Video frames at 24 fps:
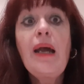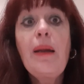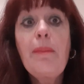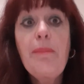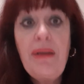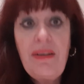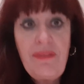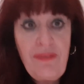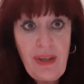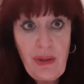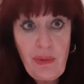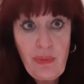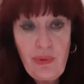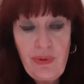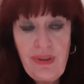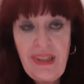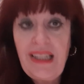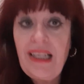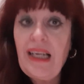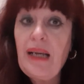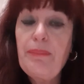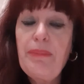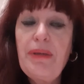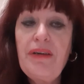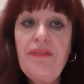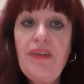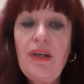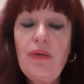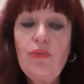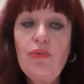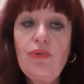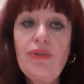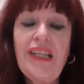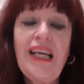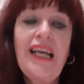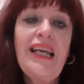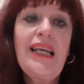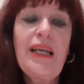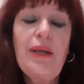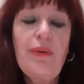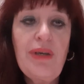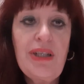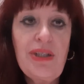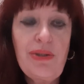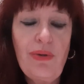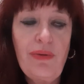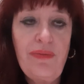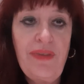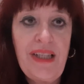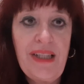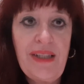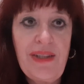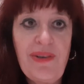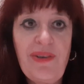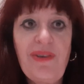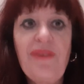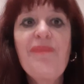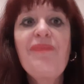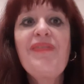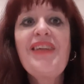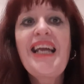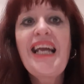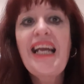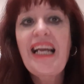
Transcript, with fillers: Benvenuti e benvenute in questo video,